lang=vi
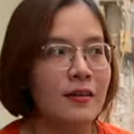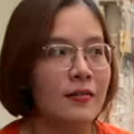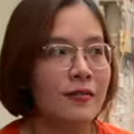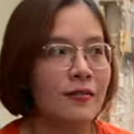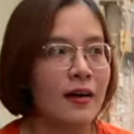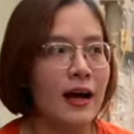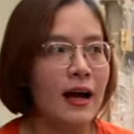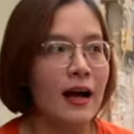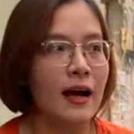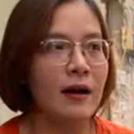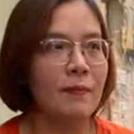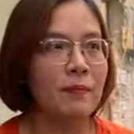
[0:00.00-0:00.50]

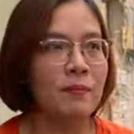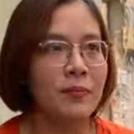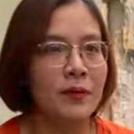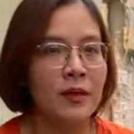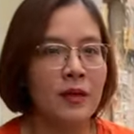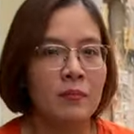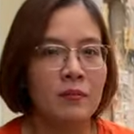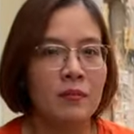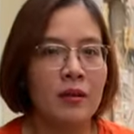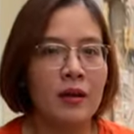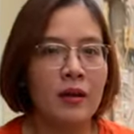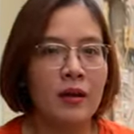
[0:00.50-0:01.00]
Và
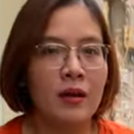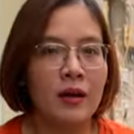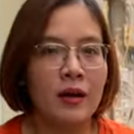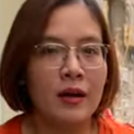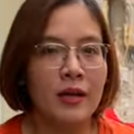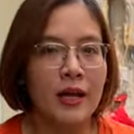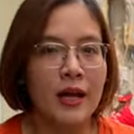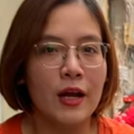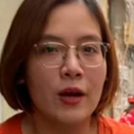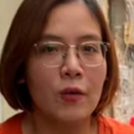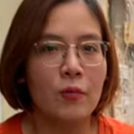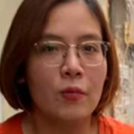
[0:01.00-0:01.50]
mọi người
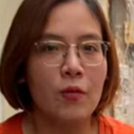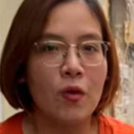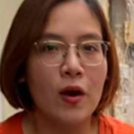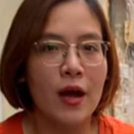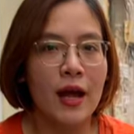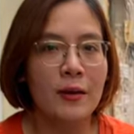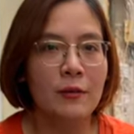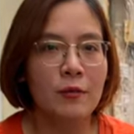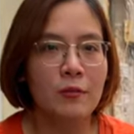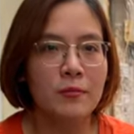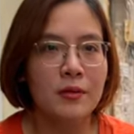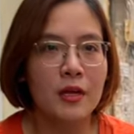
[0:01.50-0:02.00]
để ủng hộ
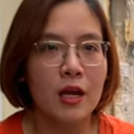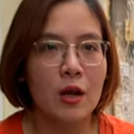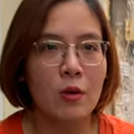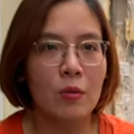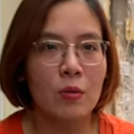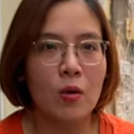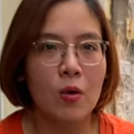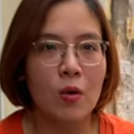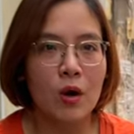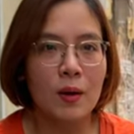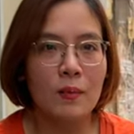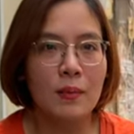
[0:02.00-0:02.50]
em cũng như là
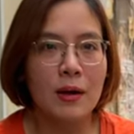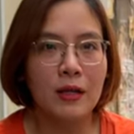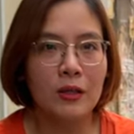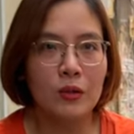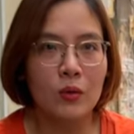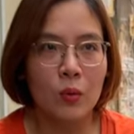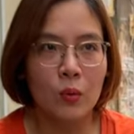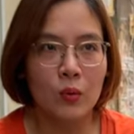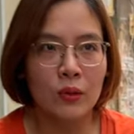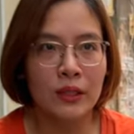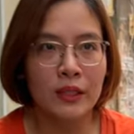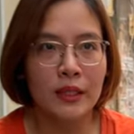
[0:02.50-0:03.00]
ủng hộ các bạn
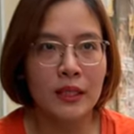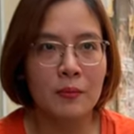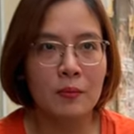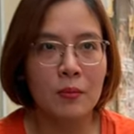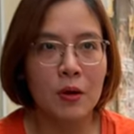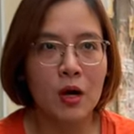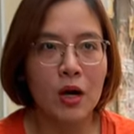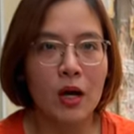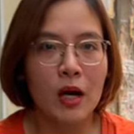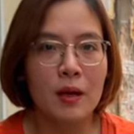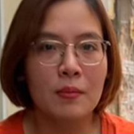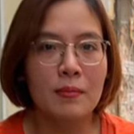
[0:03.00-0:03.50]
cún ấy thì
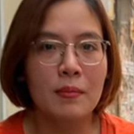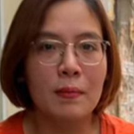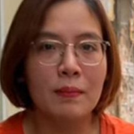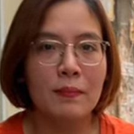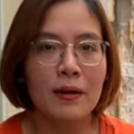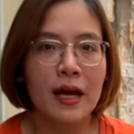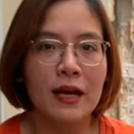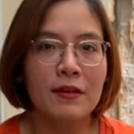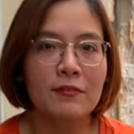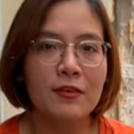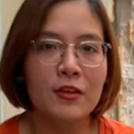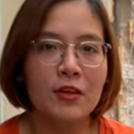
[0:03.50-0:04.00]
mọi người hãy bấm
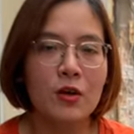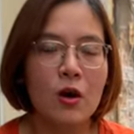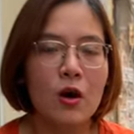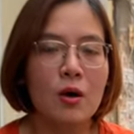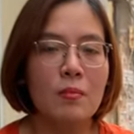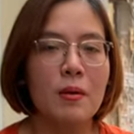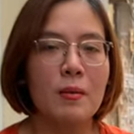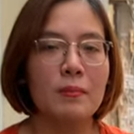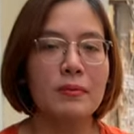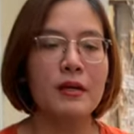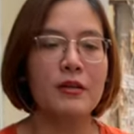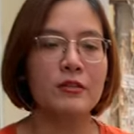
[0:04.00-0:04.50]
like video,
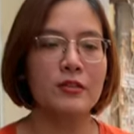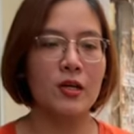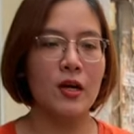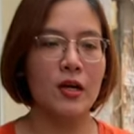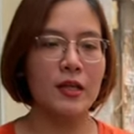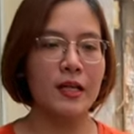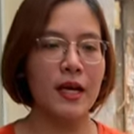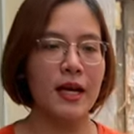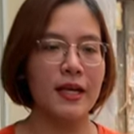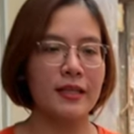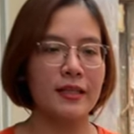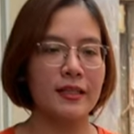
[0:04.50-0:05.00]
bấm theo dõi
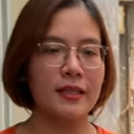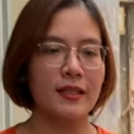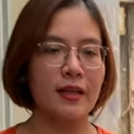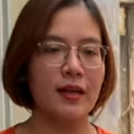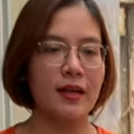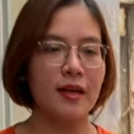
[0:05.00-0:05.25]
kênh